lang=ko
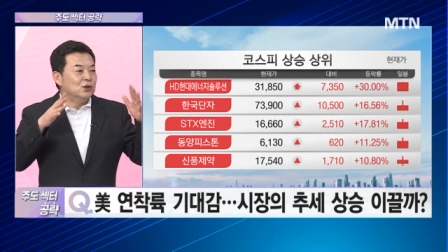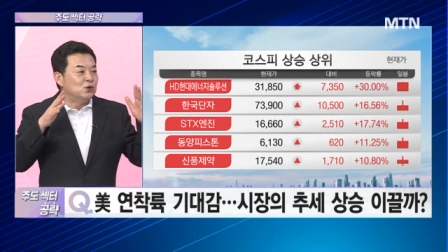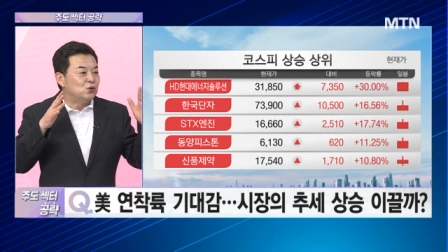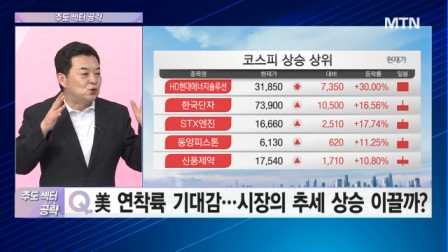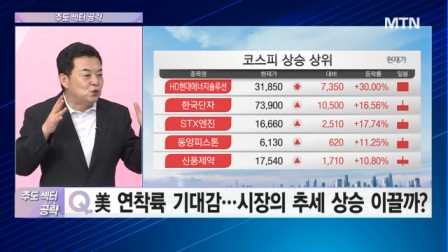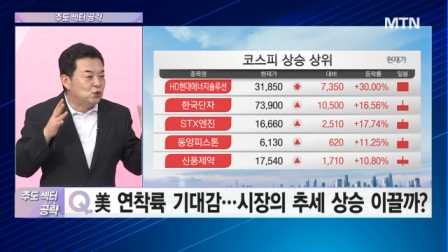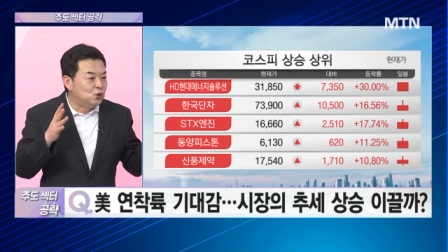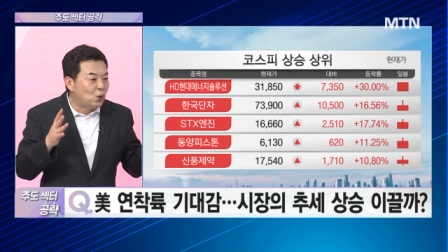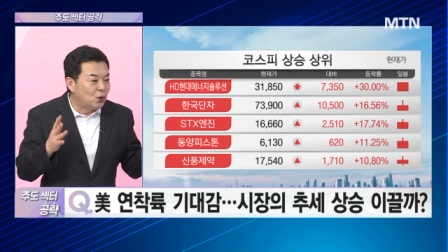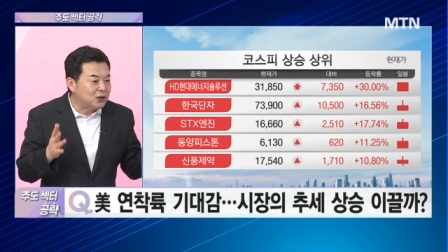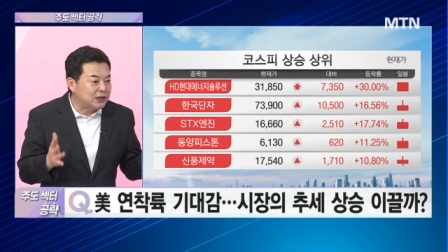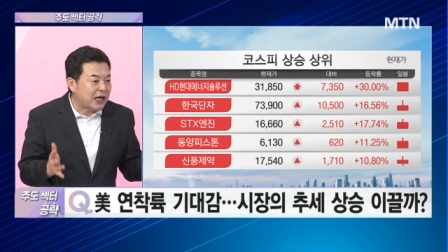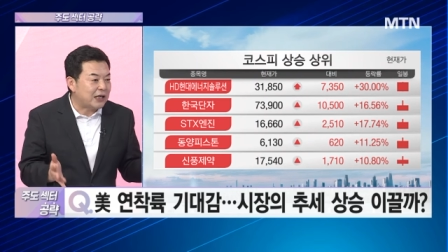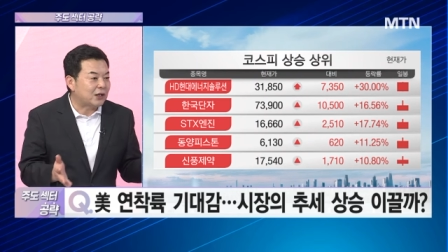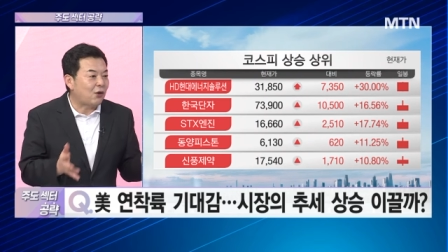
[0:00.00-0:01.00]
주도
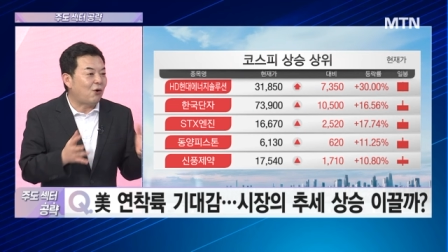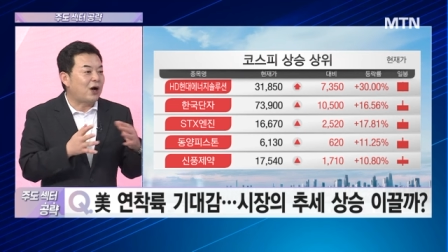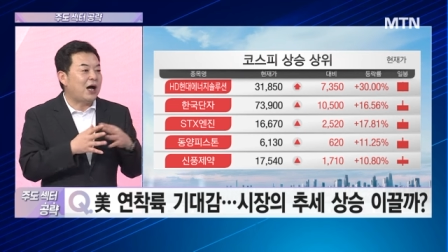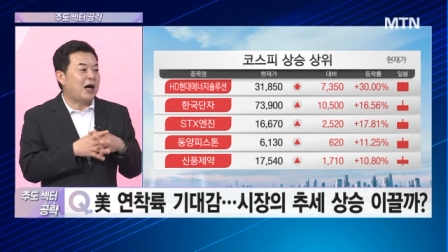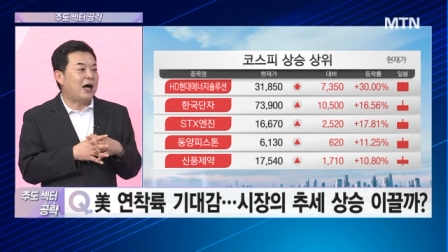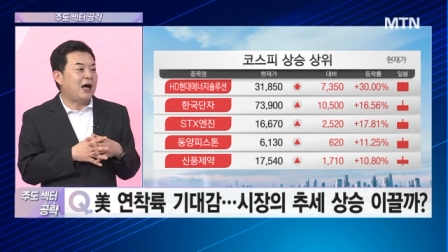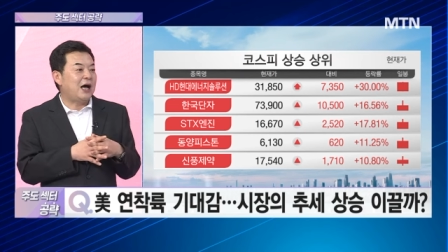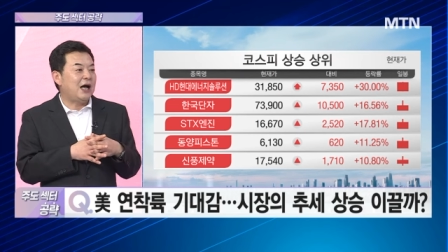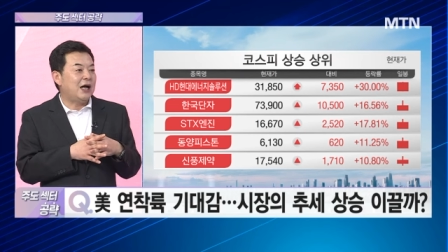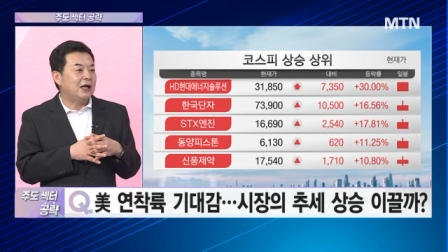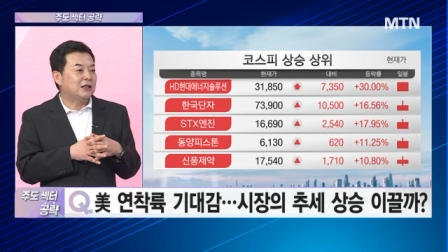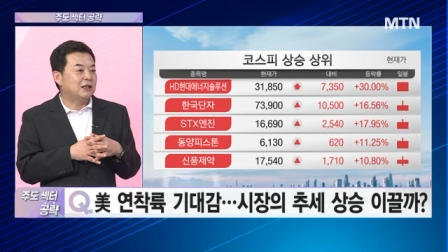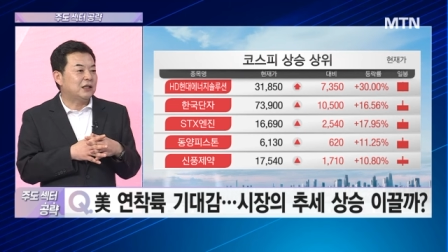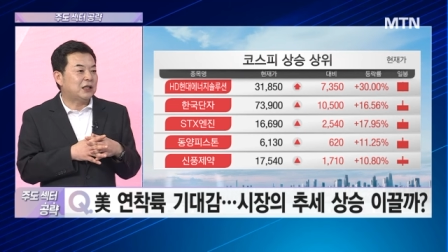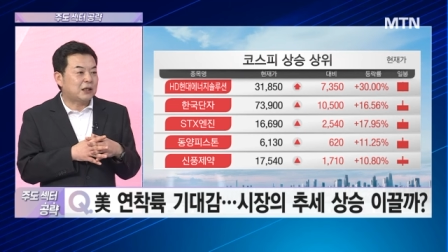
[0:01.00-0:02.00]
섹터가
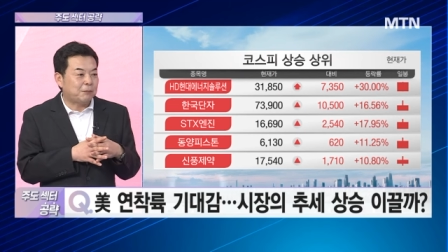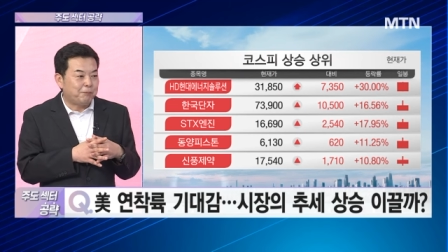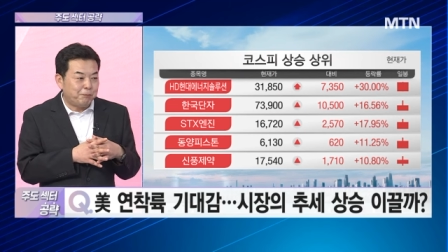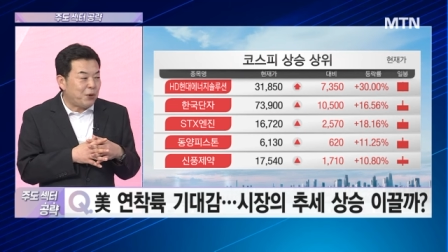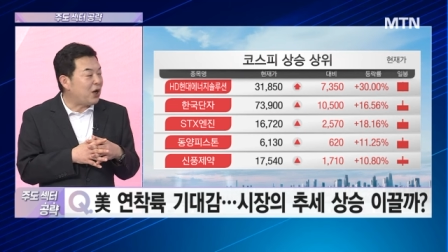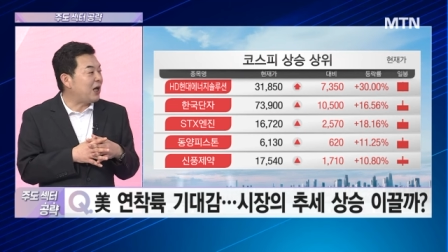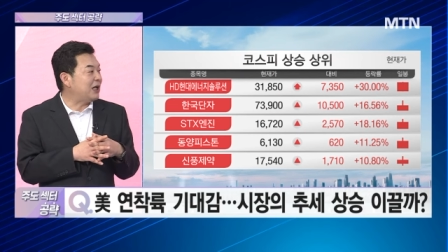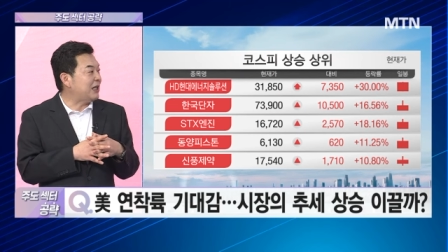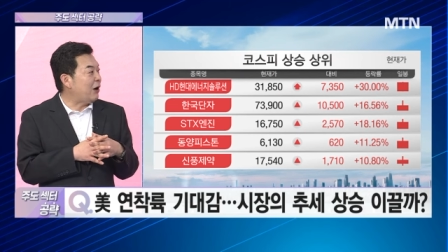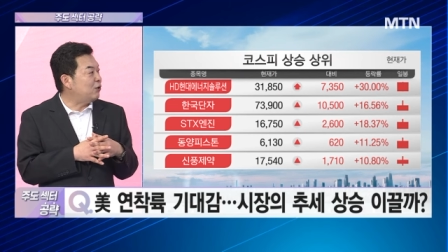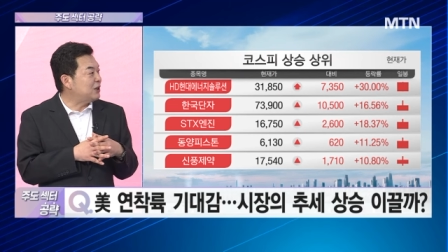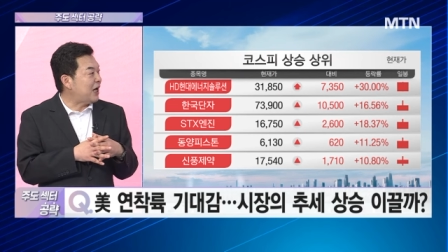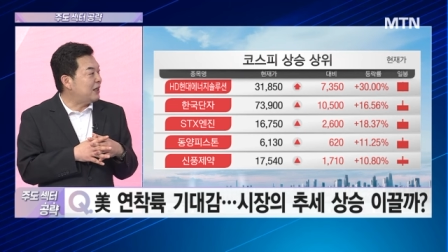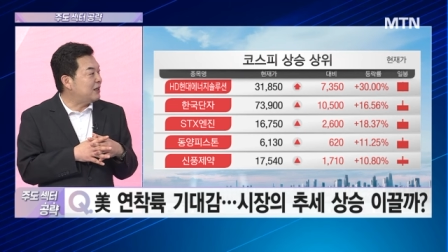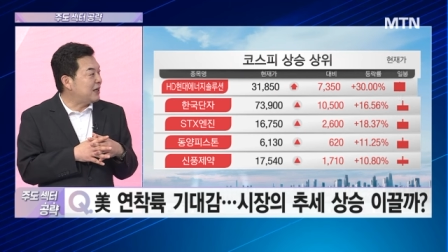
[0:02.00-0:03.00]
특별하게
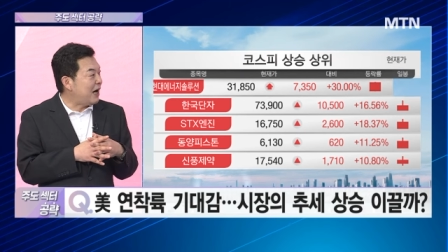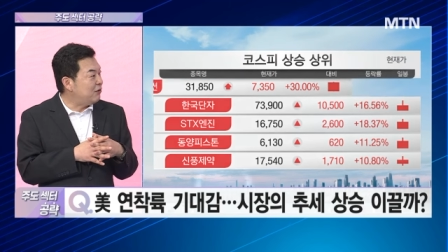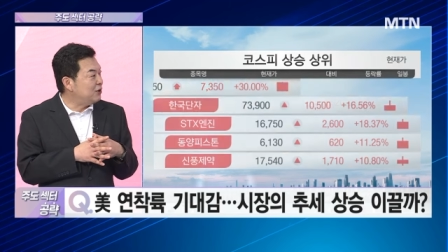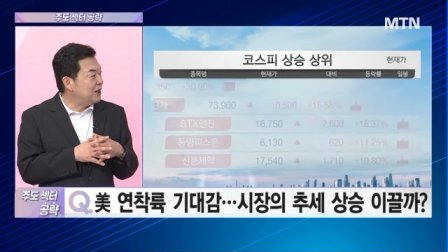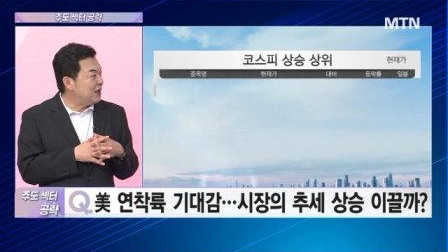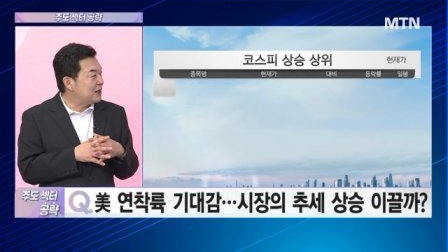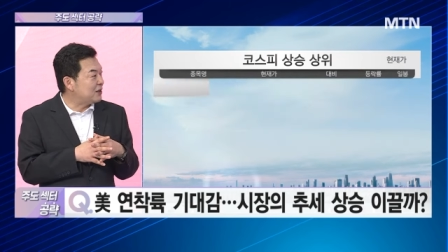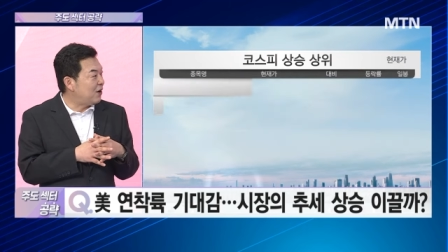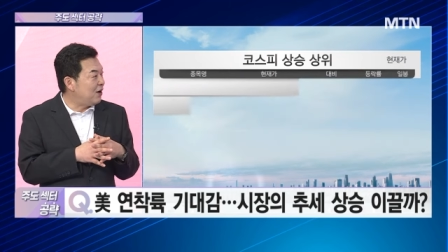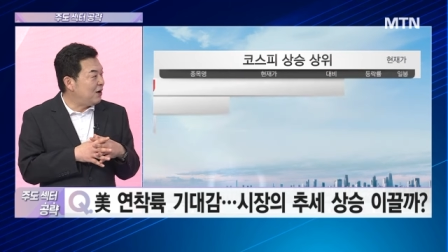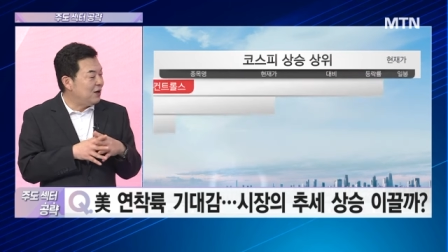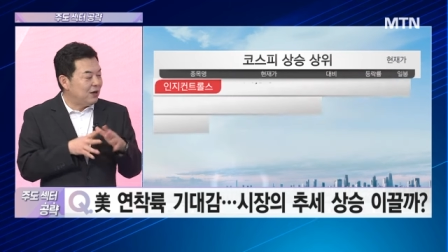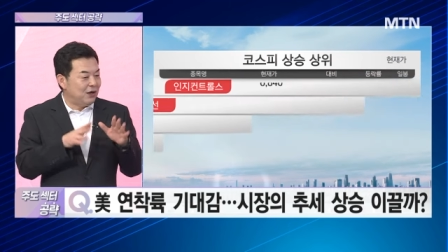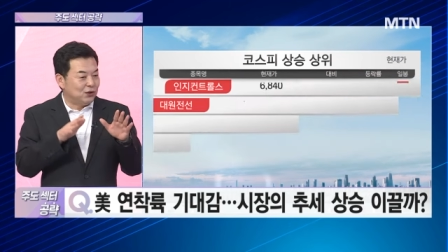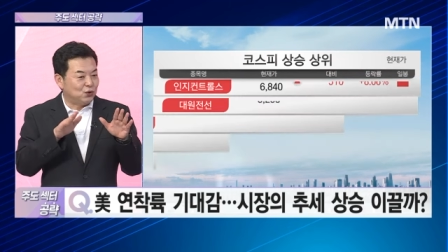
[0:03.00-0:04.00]
나오지 음. 않는 가운데에서
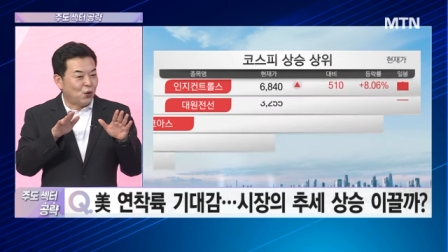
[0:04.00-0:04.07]
네.